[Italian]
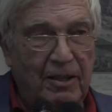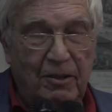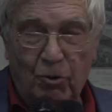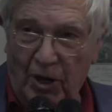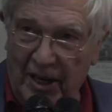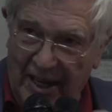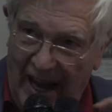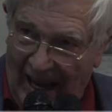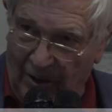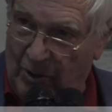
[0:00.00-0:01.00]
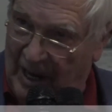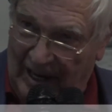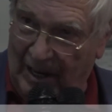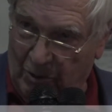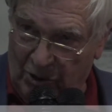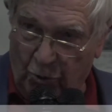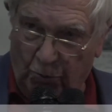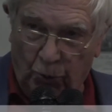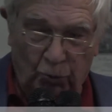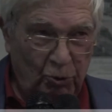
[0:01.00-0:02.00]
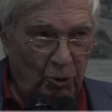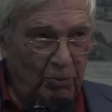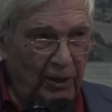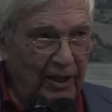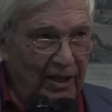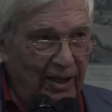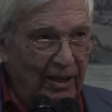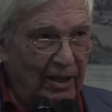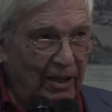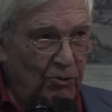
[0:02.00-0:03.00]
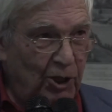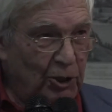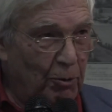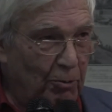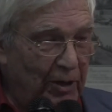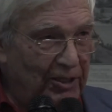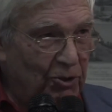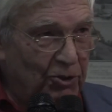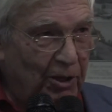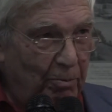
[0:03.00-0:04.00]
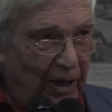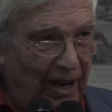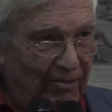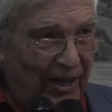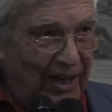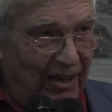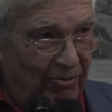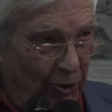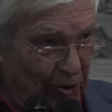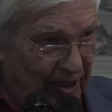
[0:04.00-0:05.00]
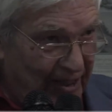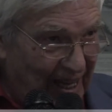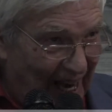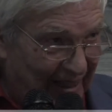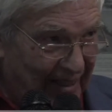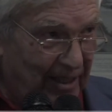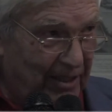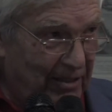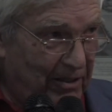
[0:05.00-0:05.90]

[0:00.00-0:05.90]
Non è chiaro neanche questo punto, perché eh, a un certo momento sembrava che la forza di Attac,